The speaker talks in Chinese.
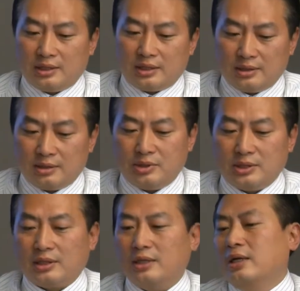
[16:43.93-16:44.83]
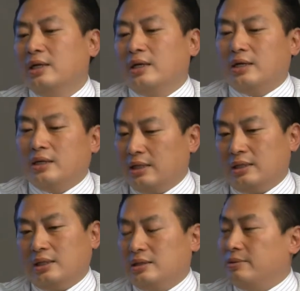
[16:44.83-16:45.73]
投资人可以证明这个，
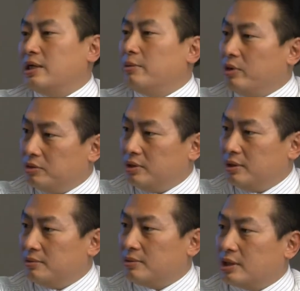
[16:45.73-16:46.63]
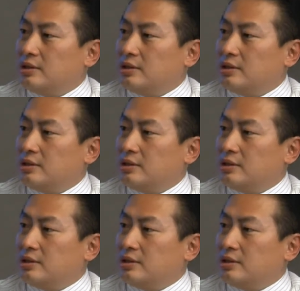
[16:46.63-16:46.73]
那那基本上没有问题。